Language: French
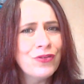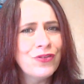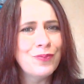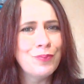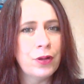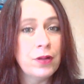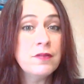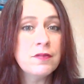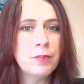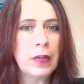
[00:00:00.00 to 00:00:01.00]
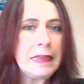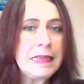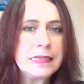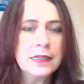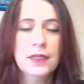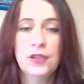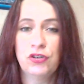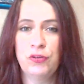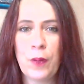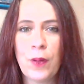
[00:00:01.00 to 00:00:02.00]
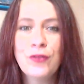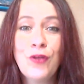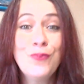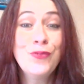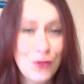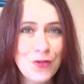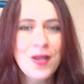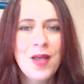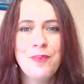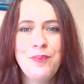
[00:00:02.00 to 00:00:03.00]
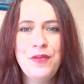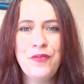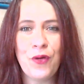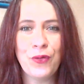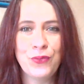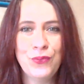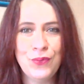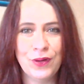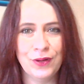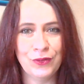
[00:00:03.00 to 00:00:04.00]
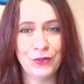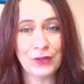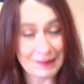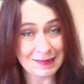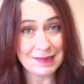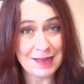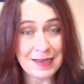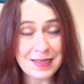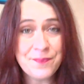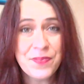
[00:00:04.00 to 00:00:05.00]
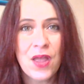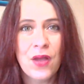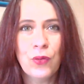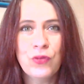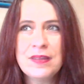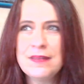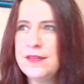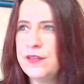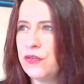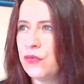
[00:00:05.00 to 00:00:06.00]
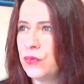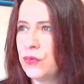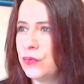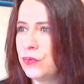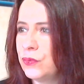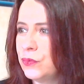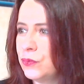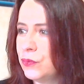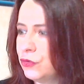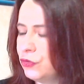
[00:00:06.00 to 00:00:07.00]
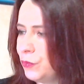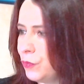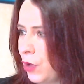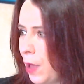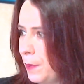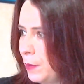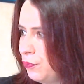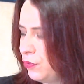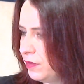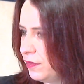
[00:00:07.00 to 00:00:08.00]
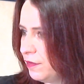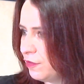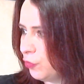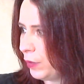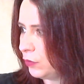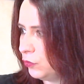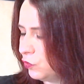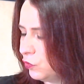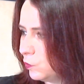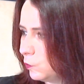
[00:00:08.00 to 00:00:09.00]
Bruts, Birds, je sais pas quoi, tome 2, Before You de Christina Lee, aux éditions, je me rappelle plus les éditions par contre,